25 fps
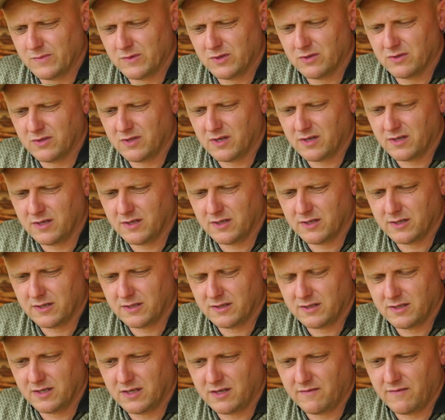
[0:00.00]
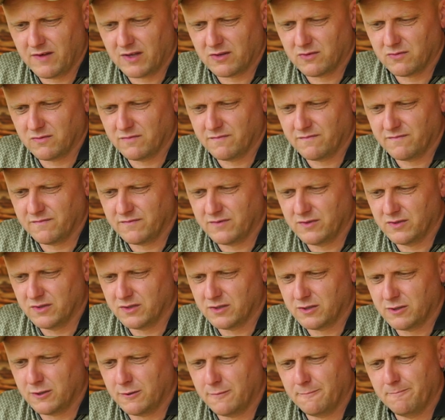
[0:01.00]
dodaję tych kwiatów
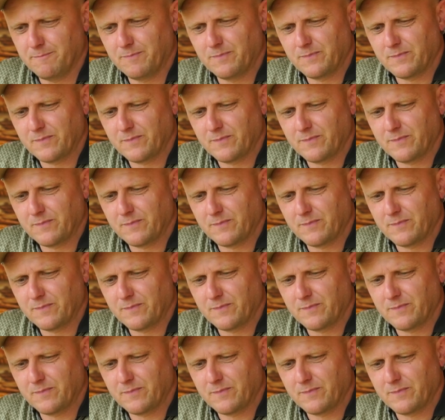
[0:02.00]
do